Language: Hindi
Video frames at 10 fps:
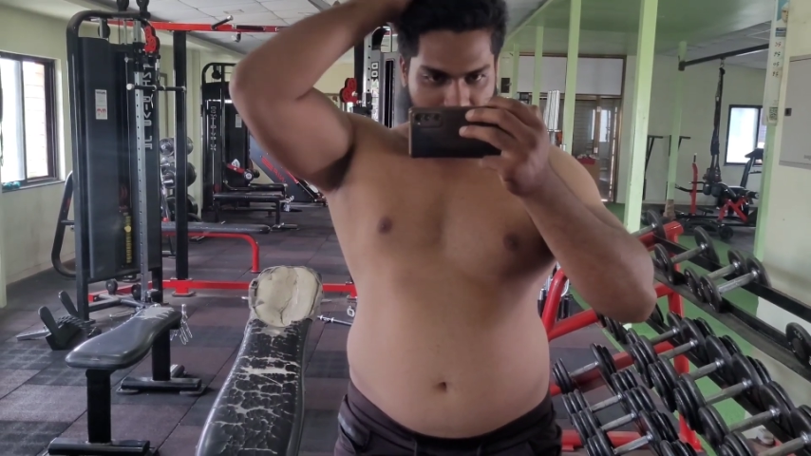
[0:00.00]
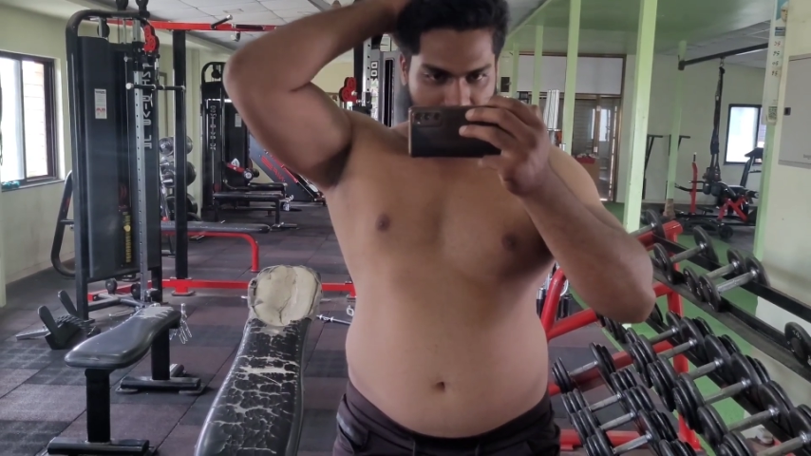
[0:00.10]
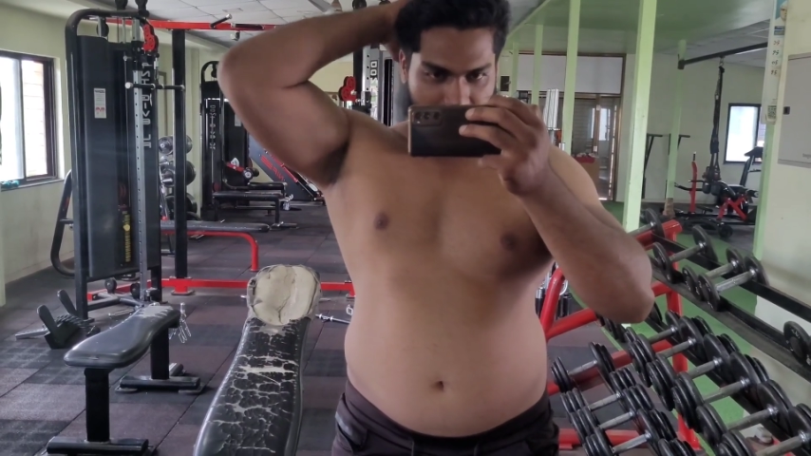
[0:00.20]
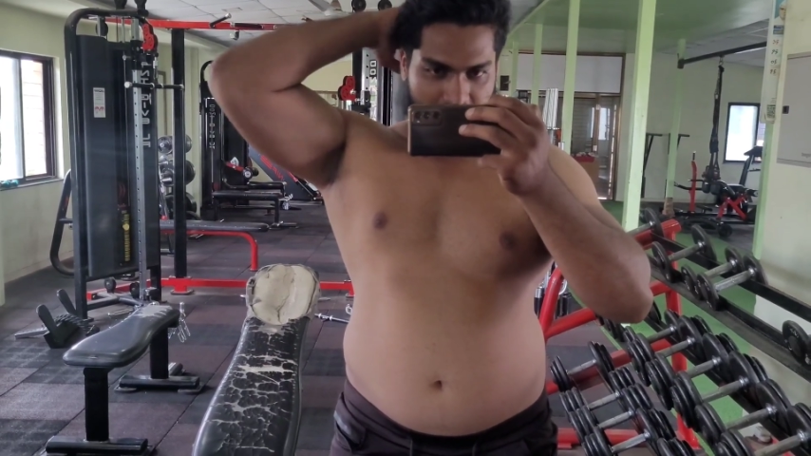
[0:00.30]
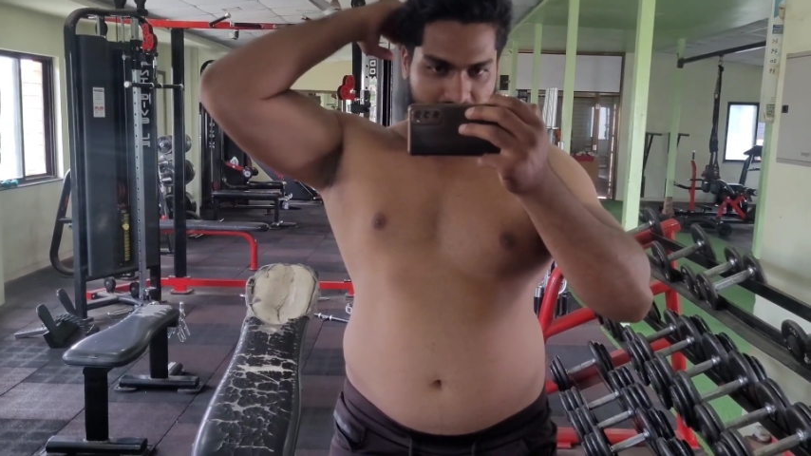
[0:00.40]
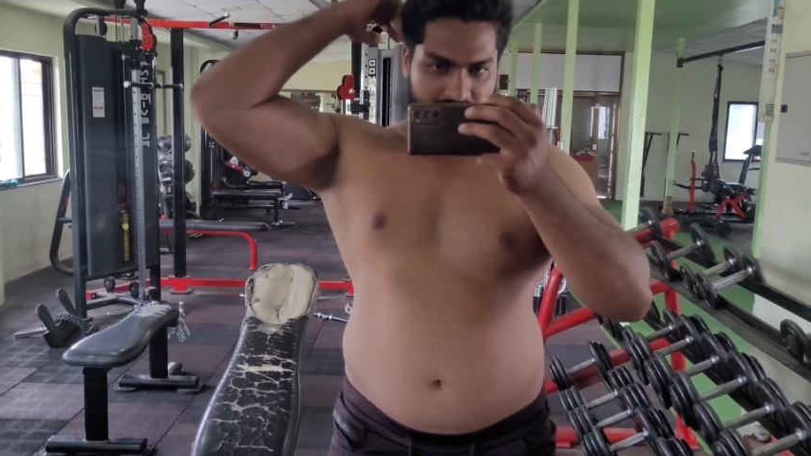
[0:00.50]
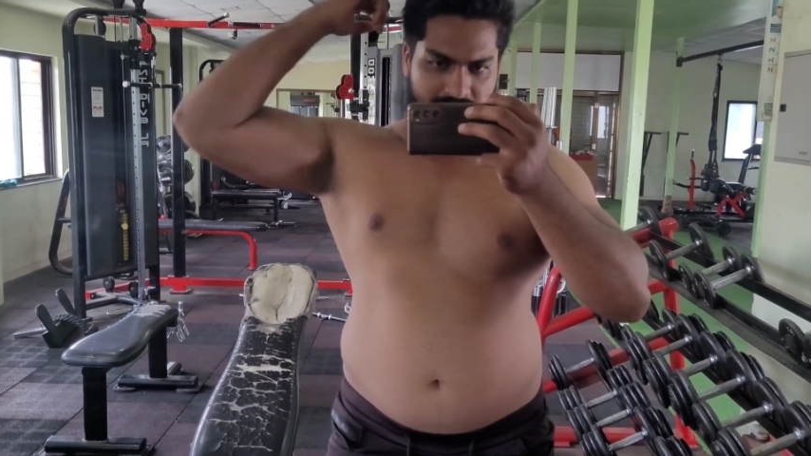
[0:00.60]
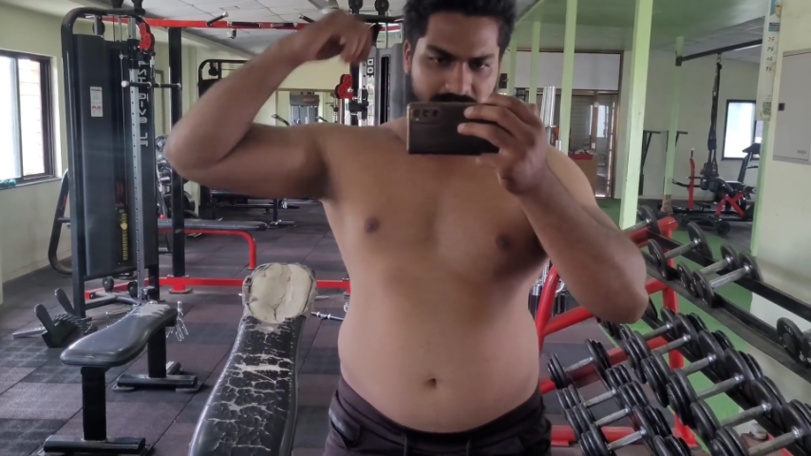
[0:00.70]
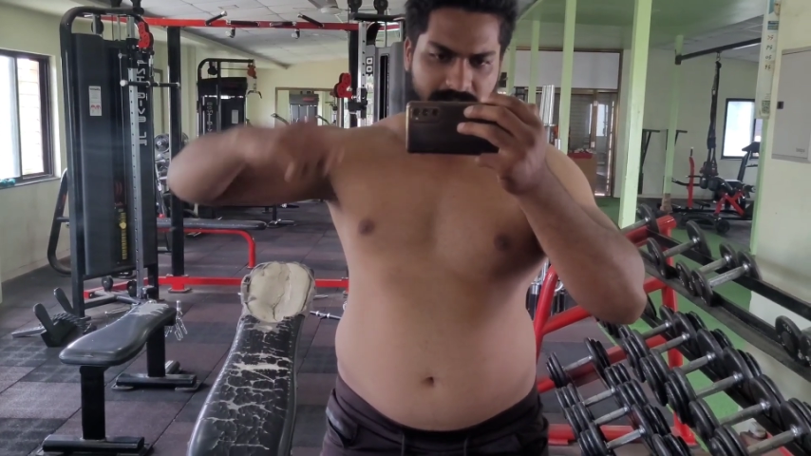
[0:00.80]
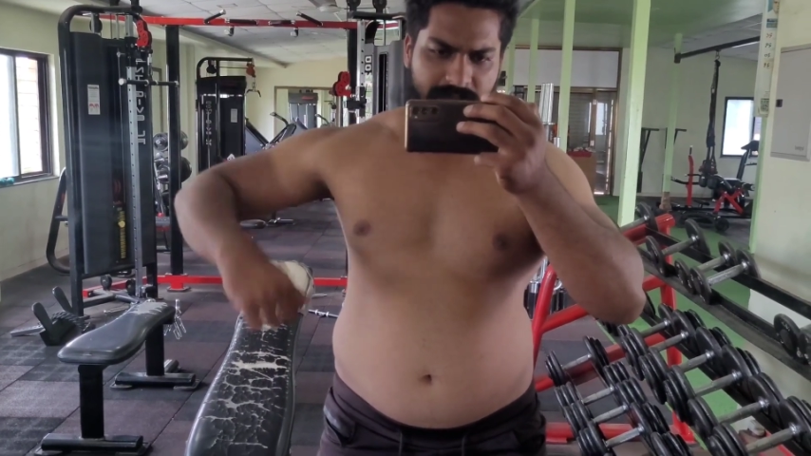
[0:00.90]
और
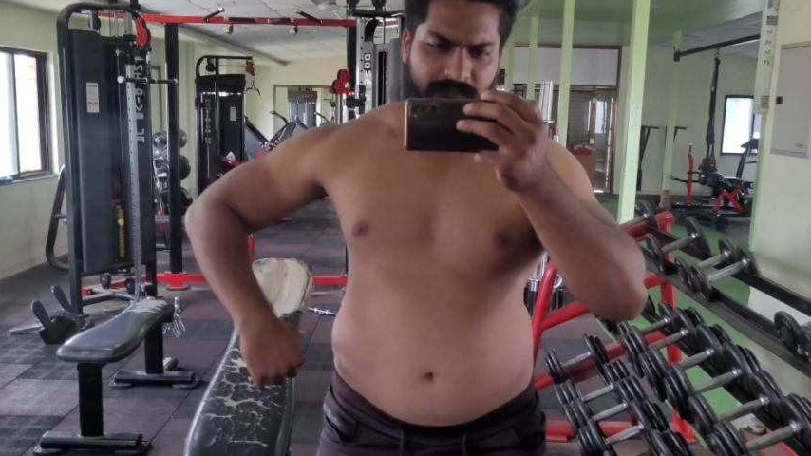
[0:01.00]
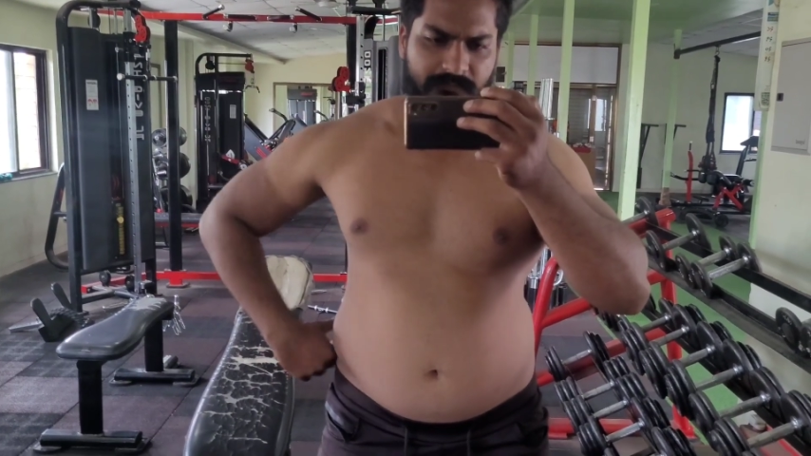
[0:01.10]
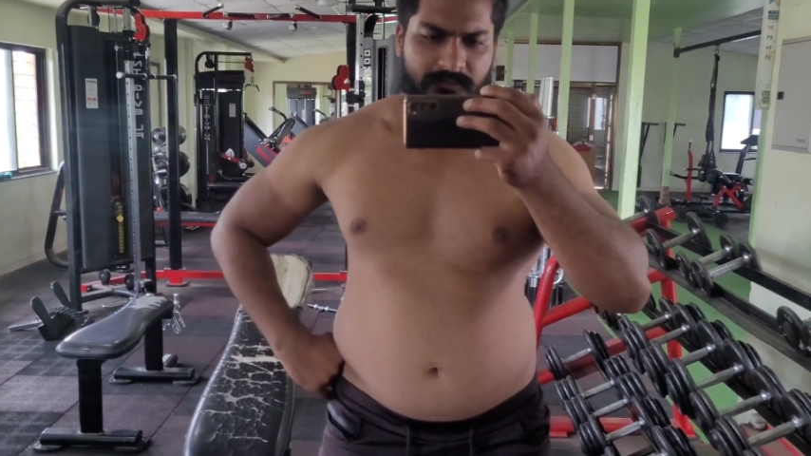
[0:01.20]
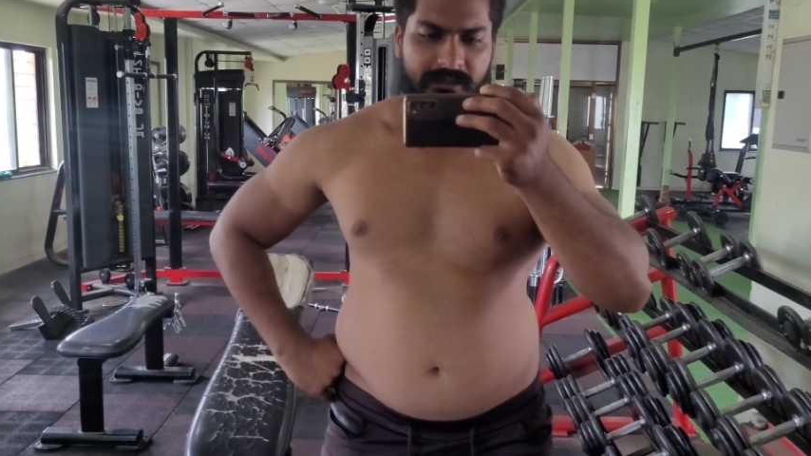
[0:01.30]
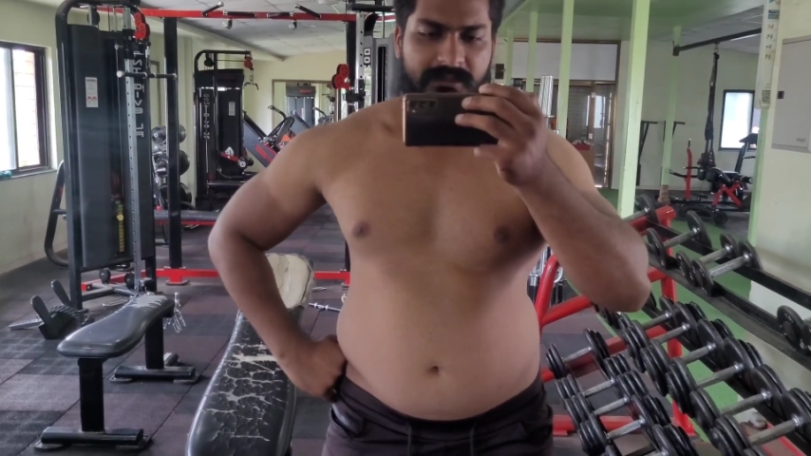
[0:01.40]
पूरा एक